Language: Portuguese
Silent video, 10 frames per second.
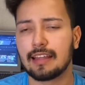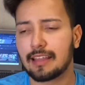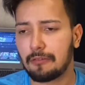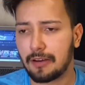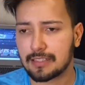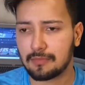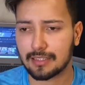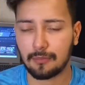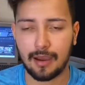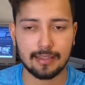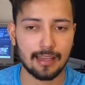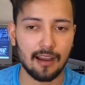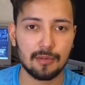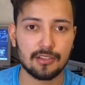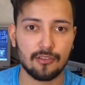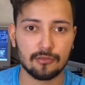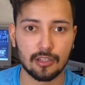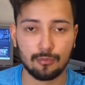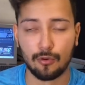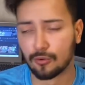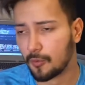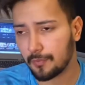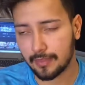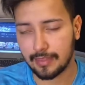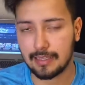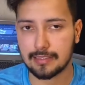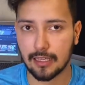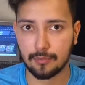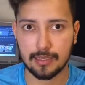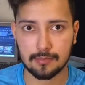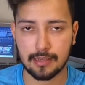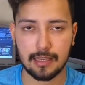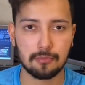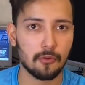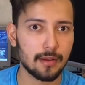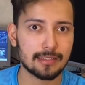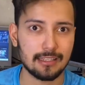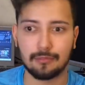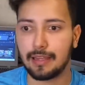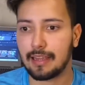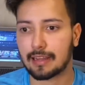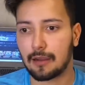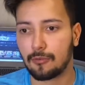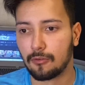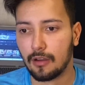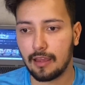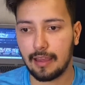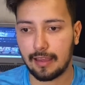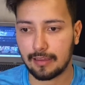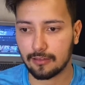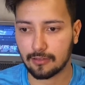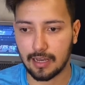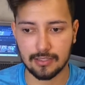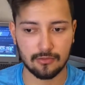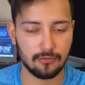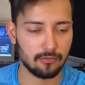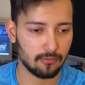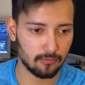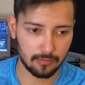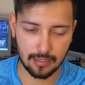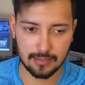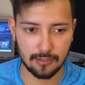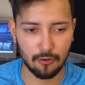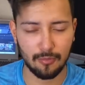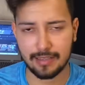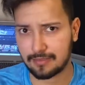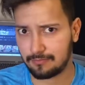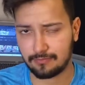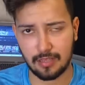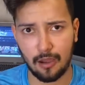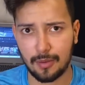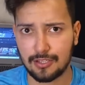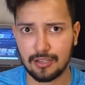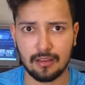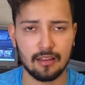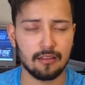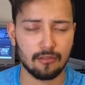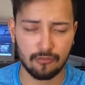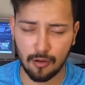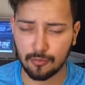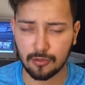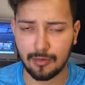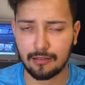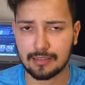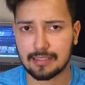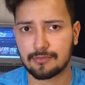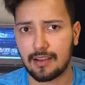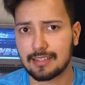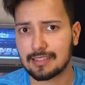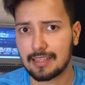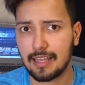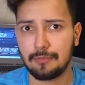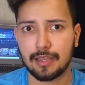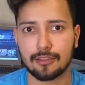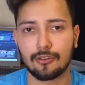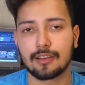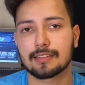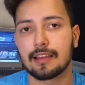na fase mata-mata, realmente faltando pouco. Nesse ano mesmo a equipe começando bem, acabou é, que no caso classificou, mas realmente foi muito mal nessas fases eliminatórias.